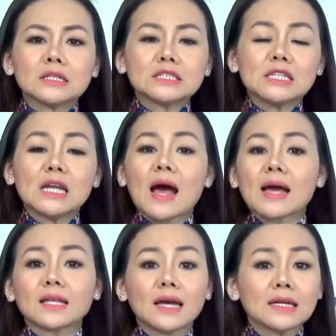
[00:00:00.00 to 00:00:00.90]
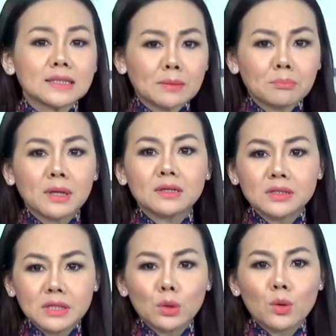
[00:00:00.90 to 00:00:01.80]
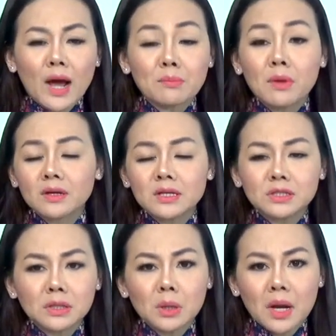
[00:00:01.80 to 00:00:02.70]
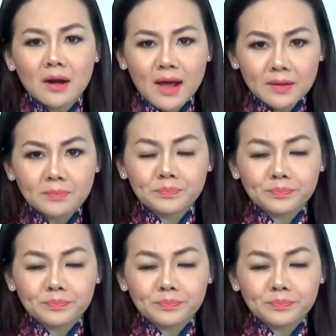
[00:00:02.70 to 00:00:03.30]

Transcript: chị lại thấy tâm mình dịu lại bớt đi sự lo lắng.